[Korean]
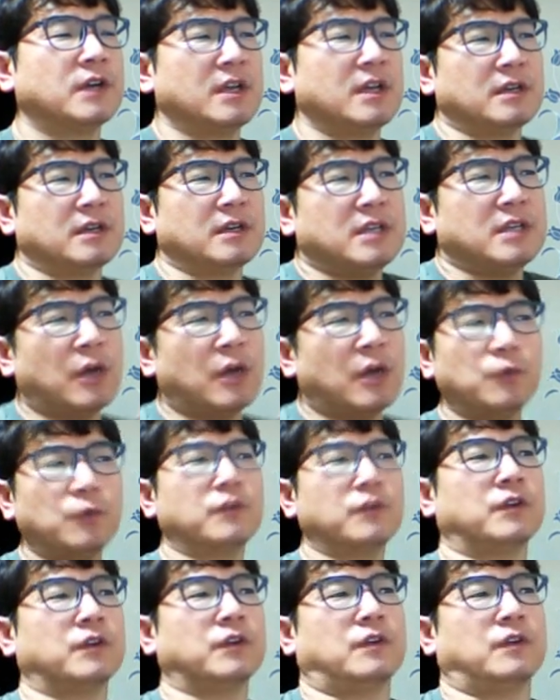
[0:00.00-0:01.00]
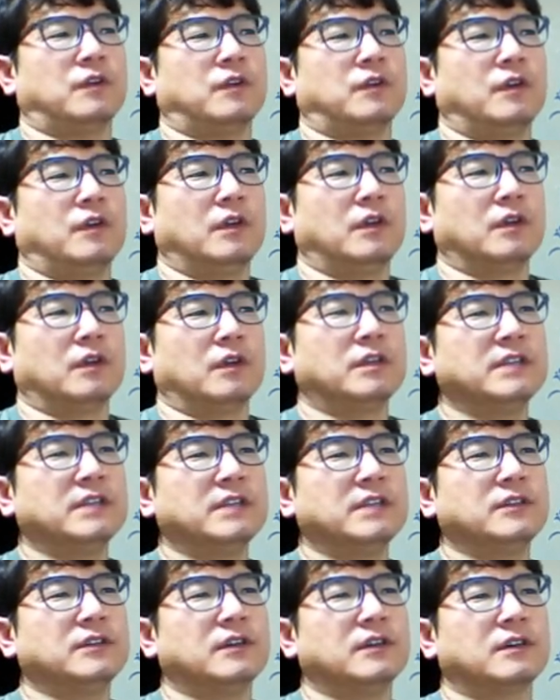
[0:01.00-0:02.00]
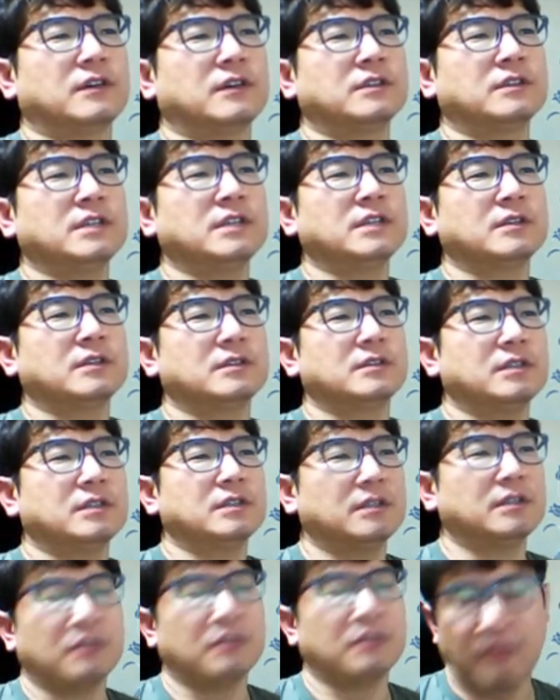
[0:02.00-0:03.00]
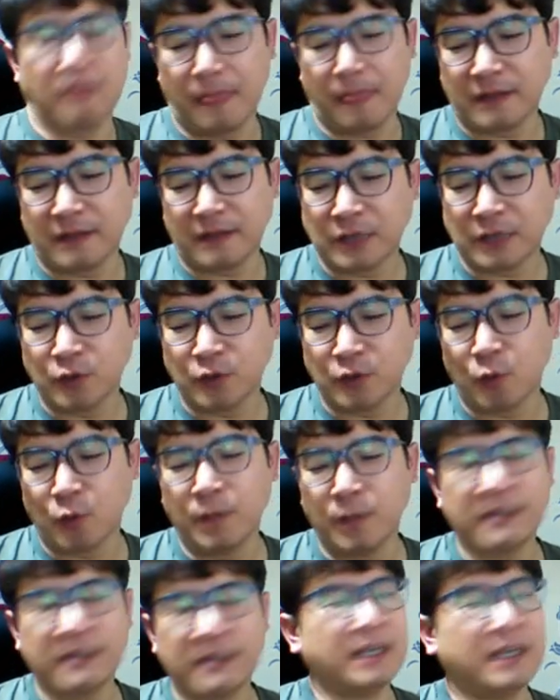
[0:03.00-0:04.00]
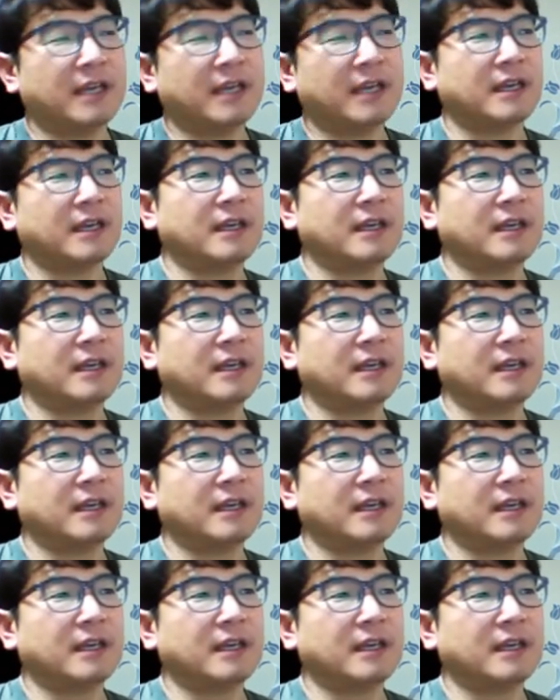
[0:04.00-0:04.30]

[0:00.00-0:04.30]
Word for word: 그걸 외우는 거예요. 그래서 그냥 나중에 공부할 때